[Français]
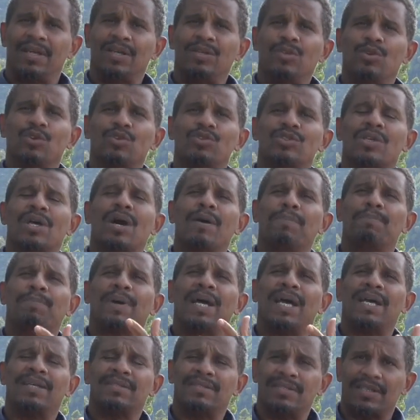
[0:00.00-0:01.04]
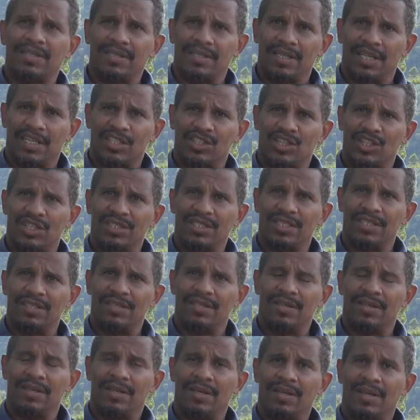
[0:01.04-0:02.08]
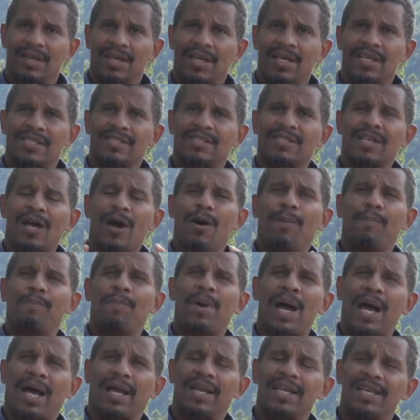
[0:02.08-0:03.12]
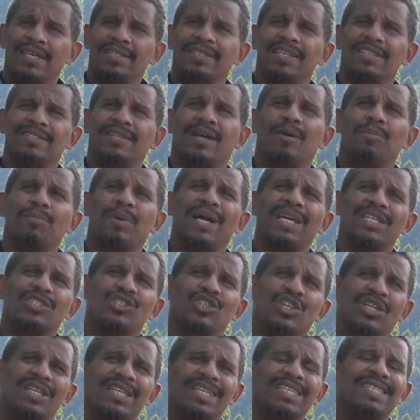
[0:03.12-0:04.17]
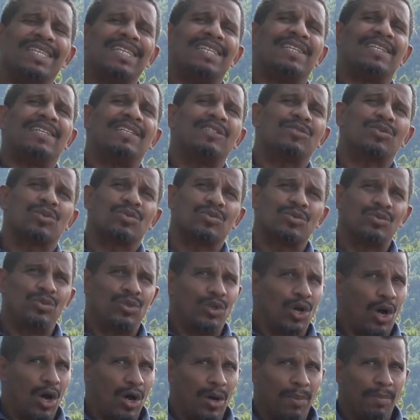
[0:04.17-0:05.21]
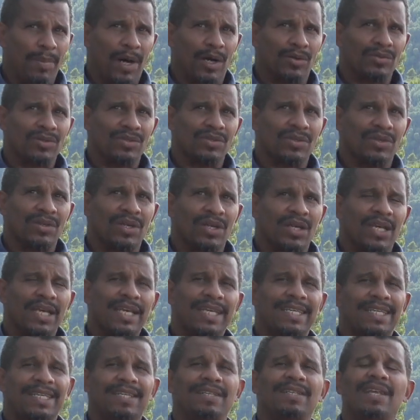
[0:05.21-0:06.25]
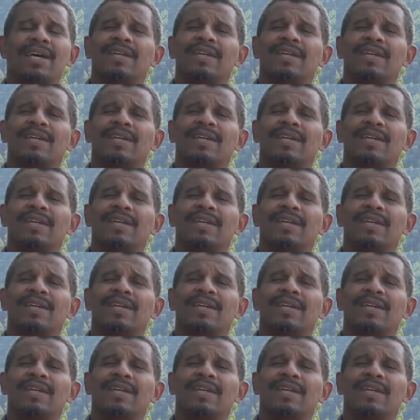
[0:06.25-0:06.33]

nos empreintes énergétiques, sans parler des empreintes génétiques qui sont dormantes et qui